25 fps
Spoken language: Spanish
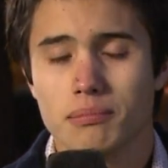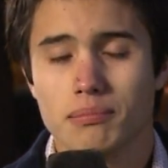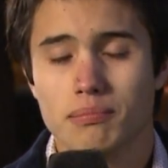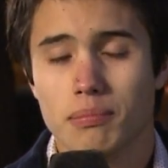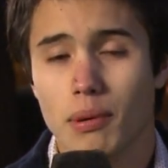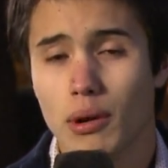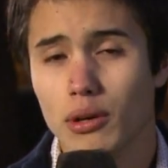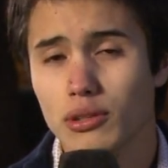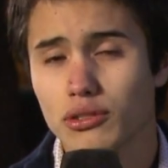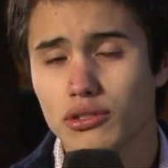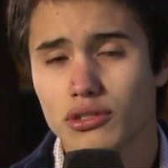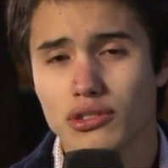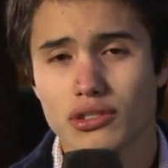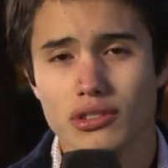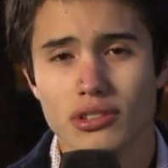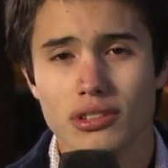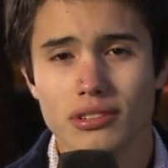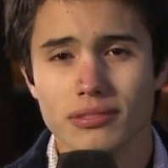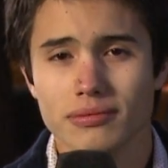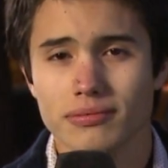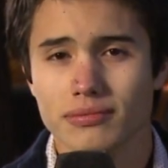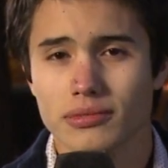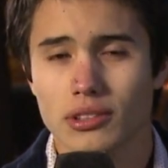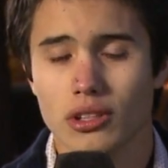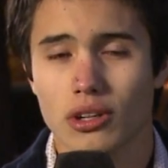Poncio
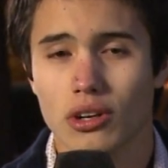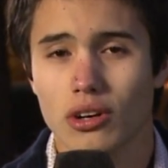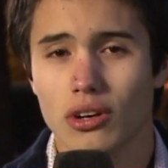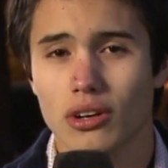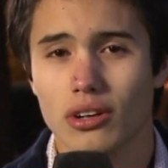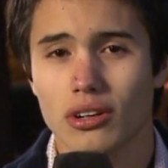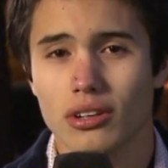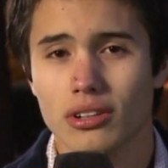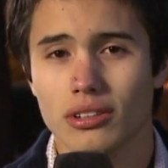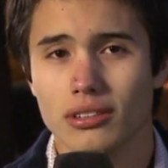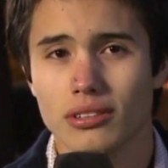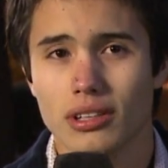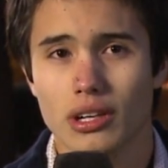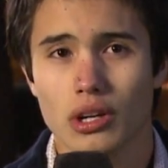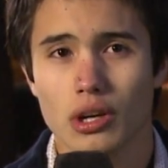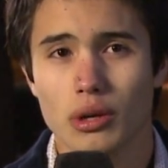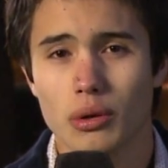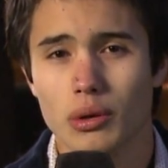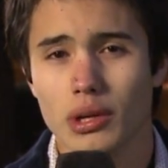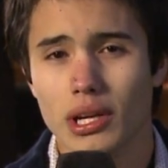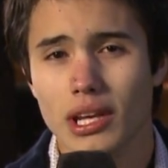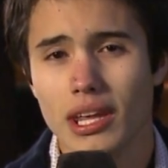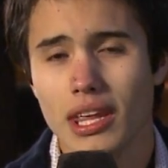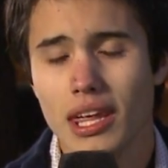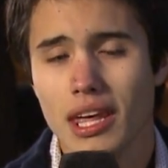o el
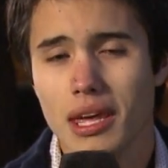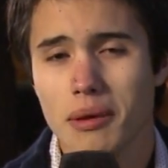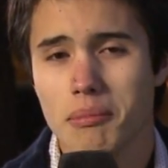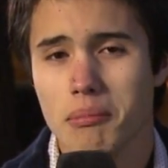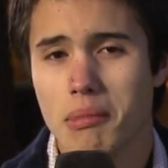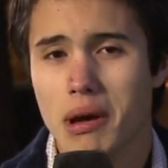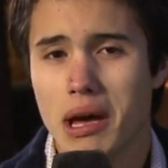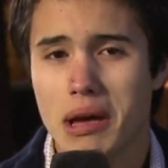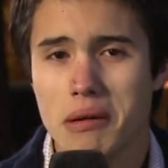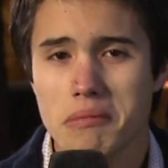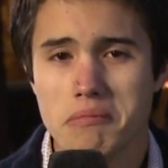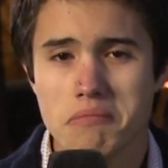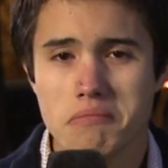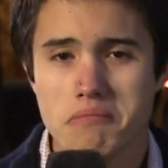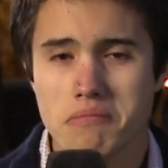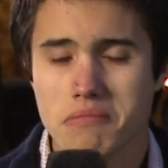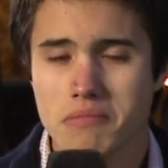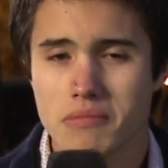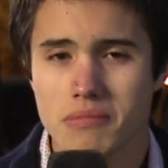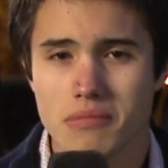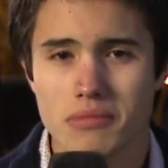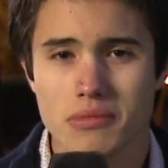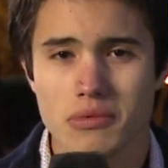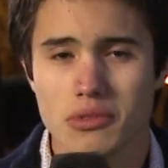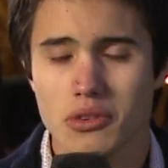Lobo Ledesma,
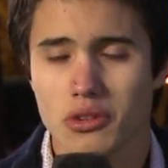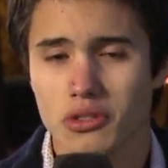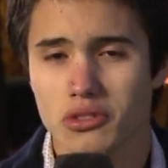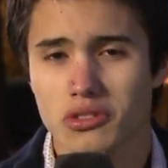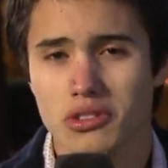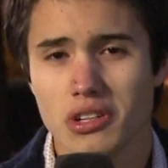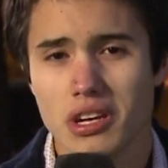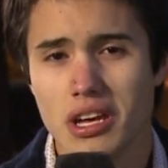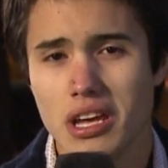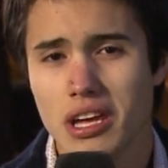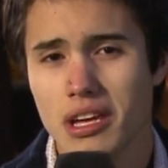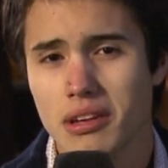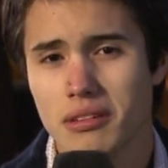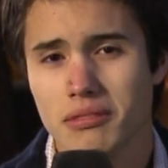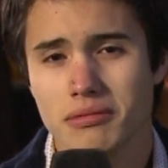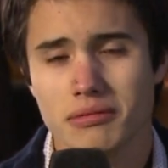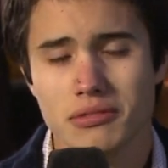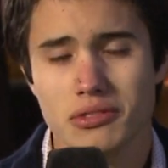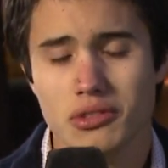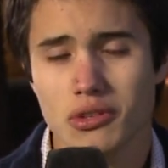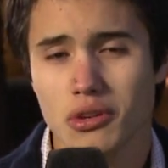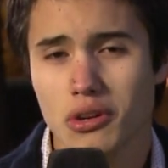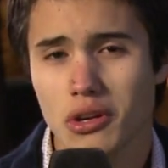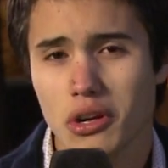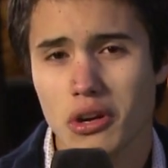no sé,
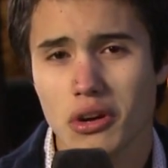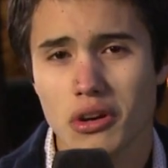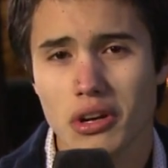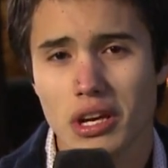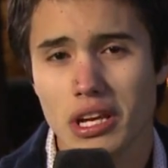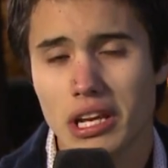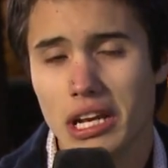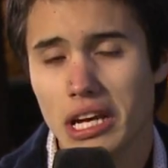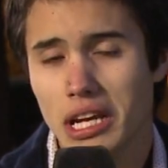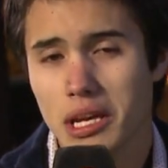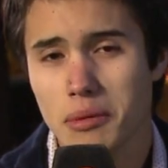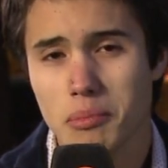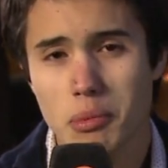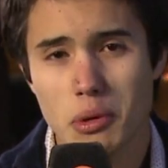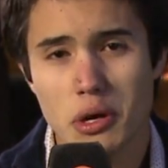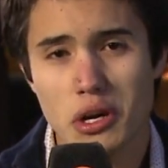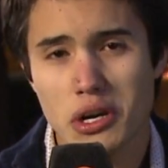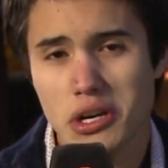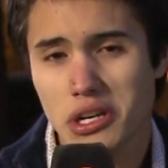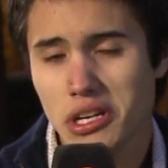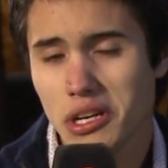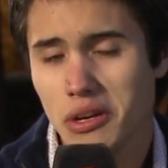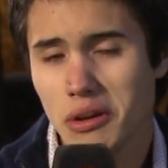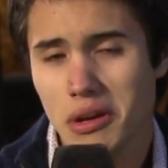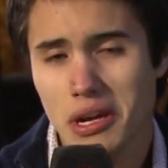yo creo que el equipo de
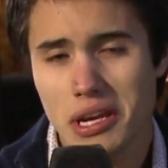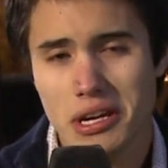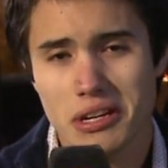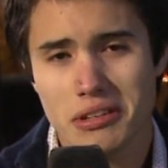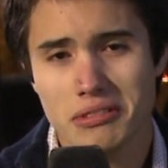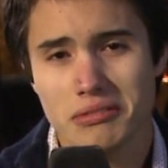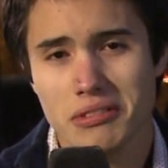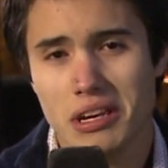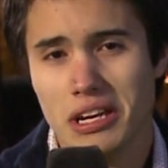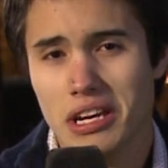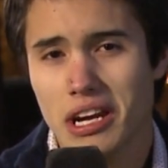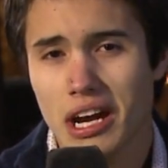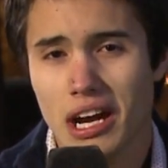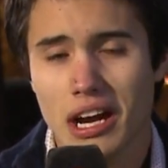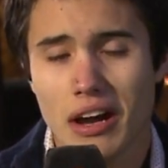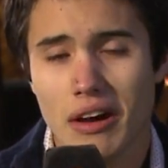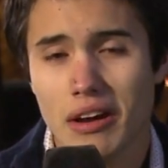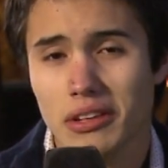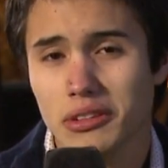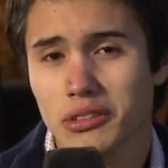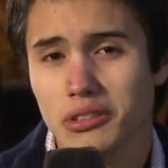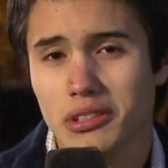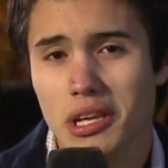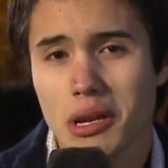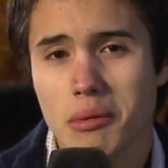River encajaba
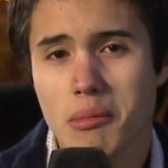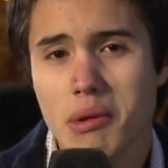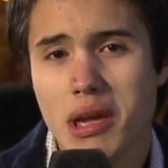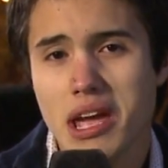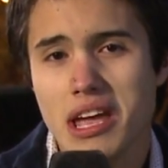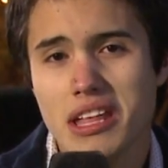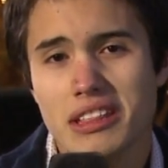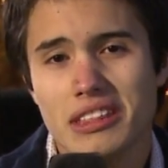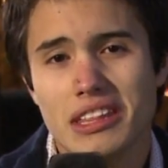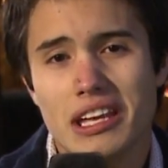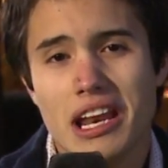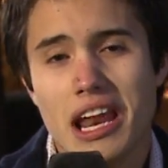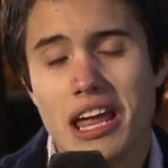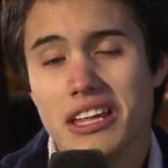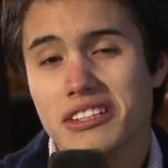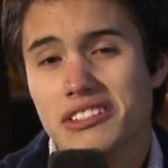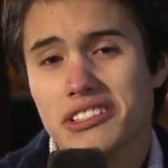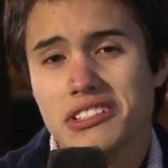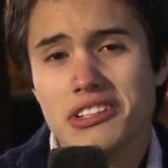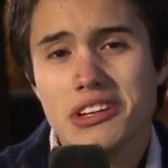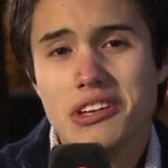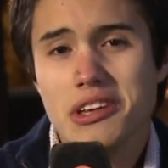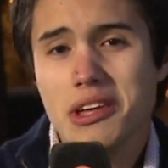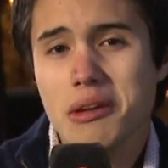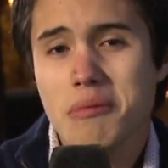totalmente,
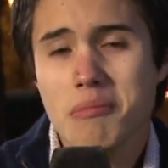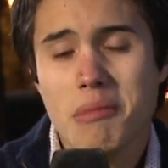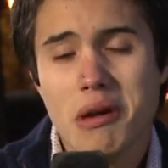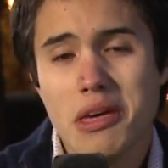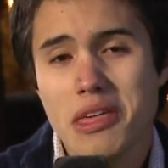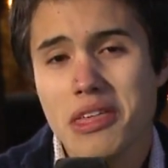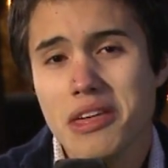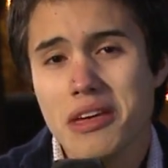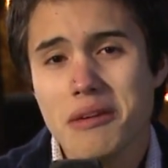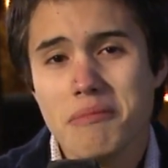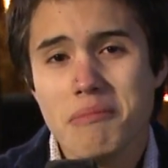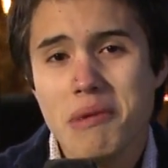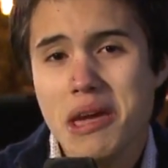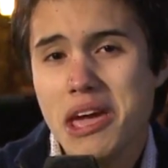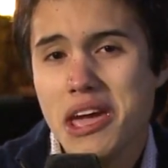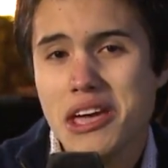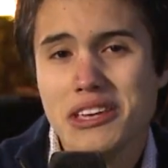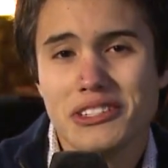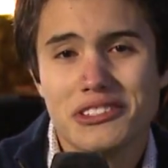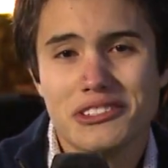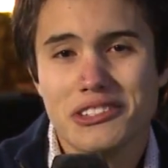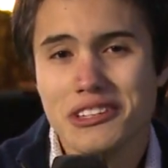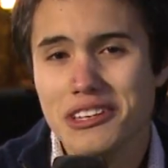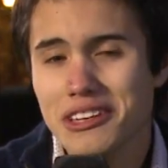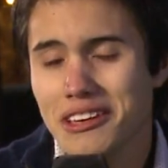Lanzini en vez de
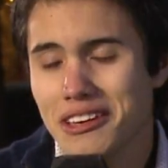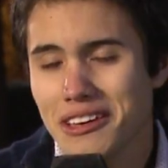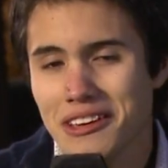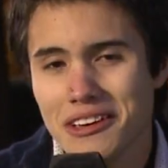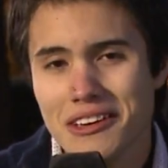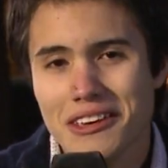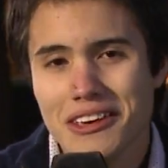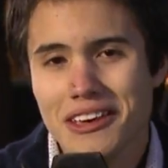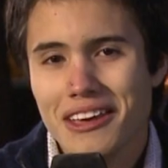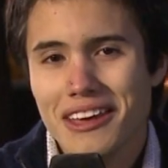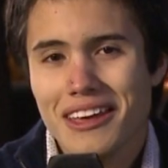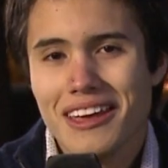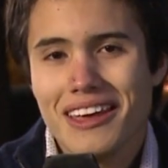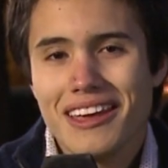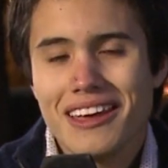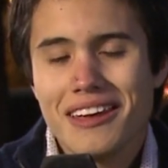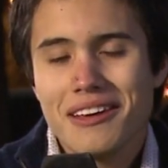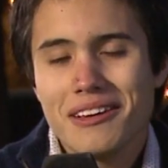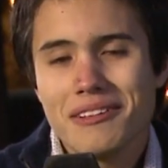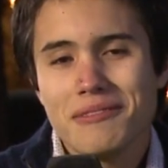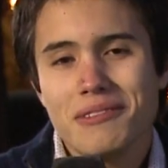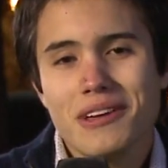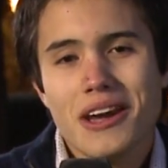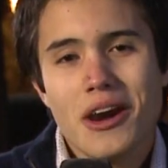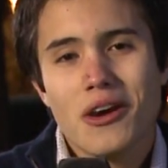Messi,
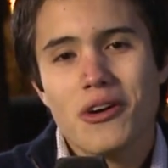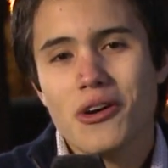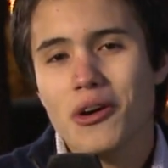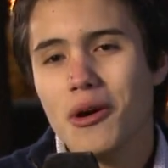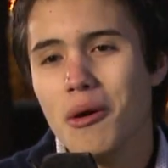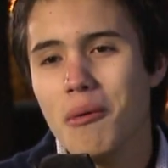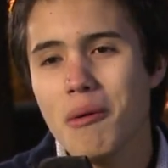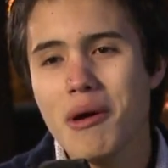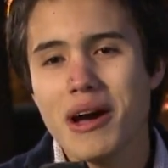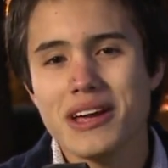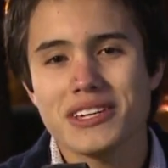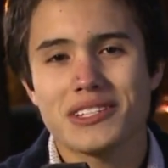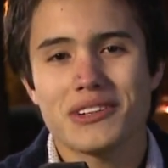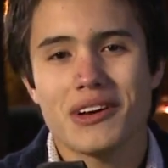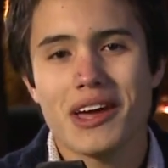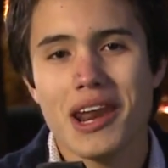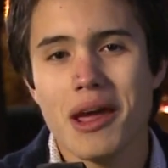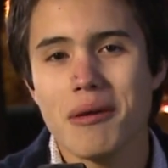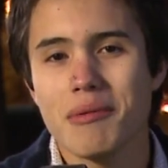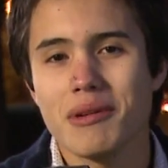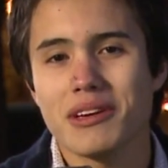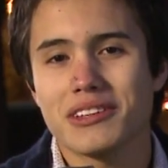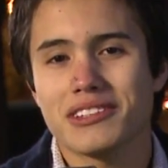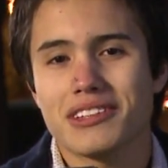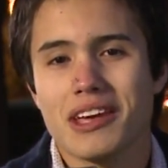eh, viejo, ¿cómo va a llevar a
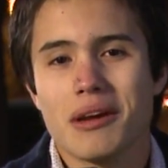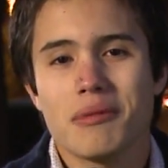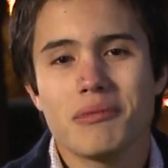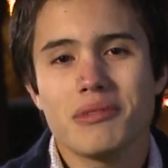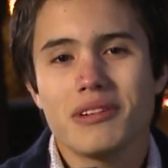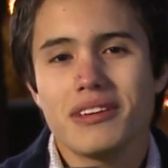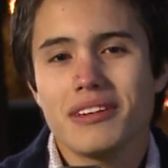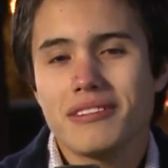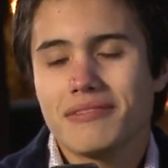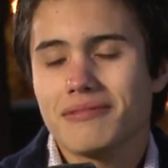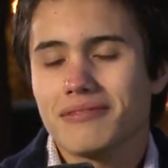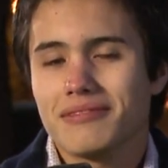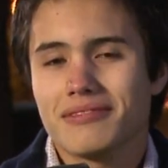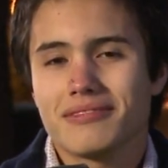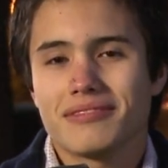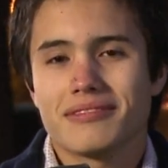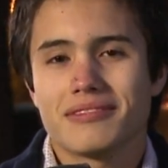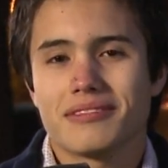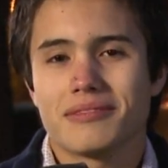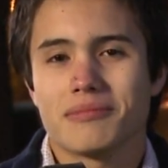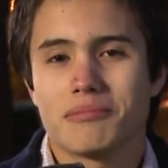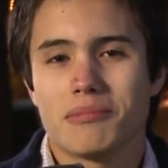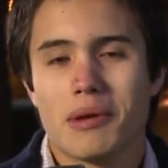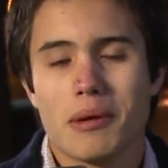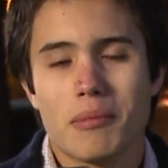Messi? A mí
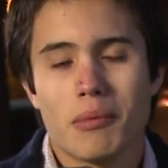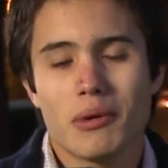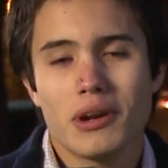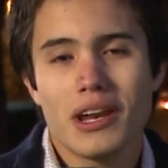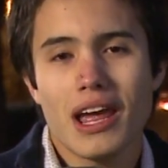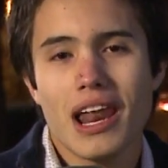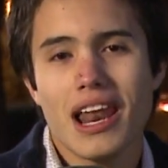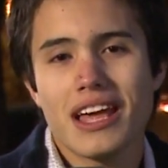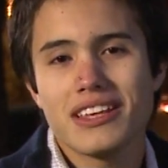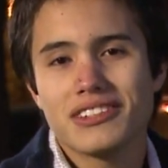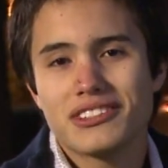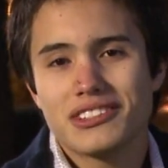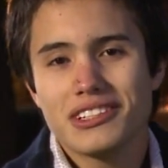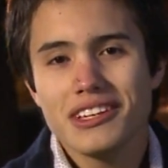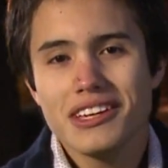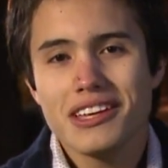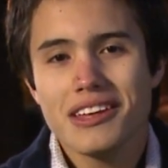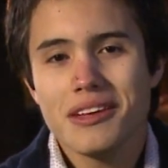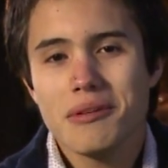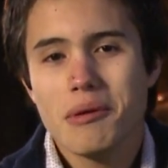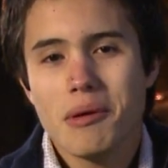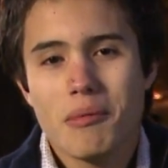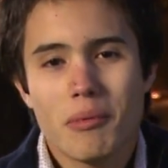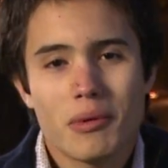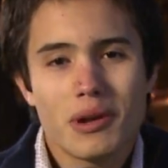me pone a
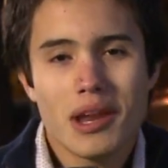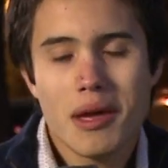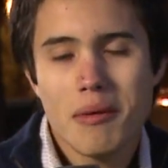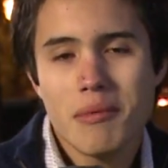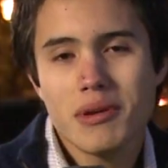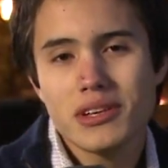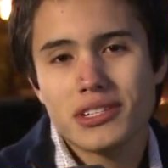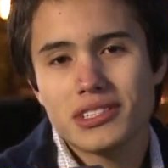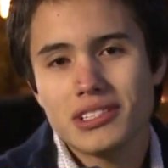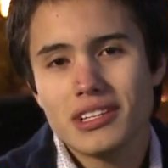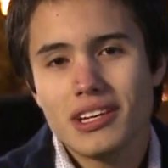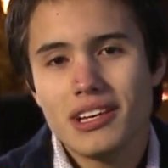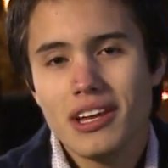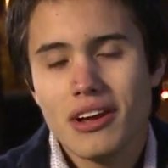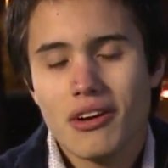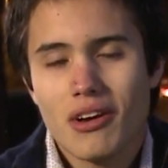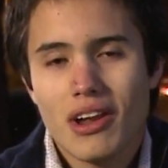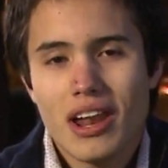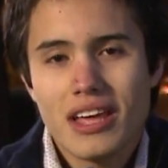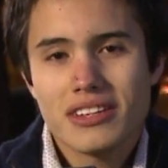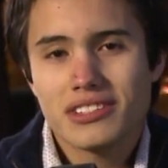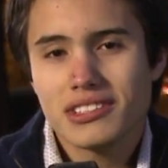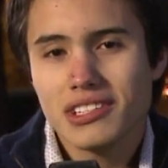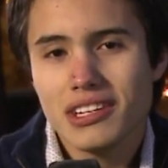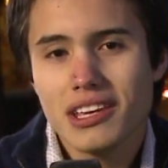Lanzini, me pone a Messi, elijo a
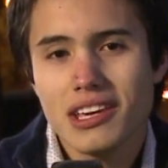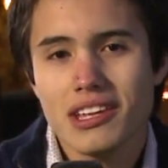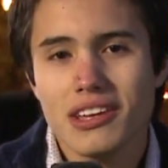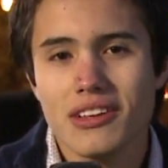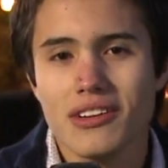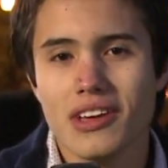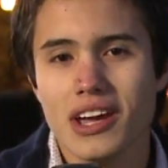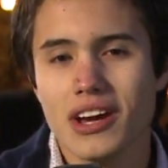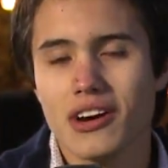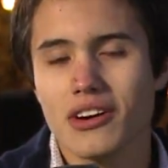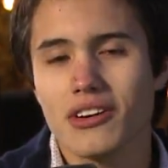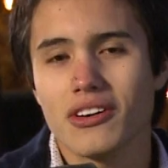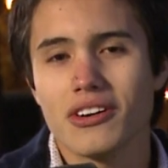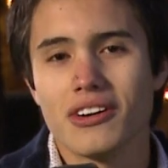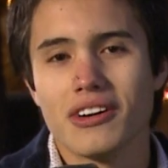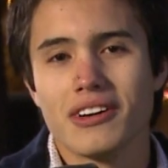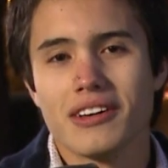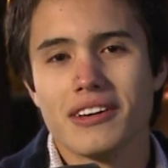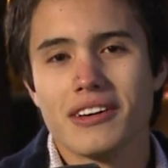Lanzini, viejo.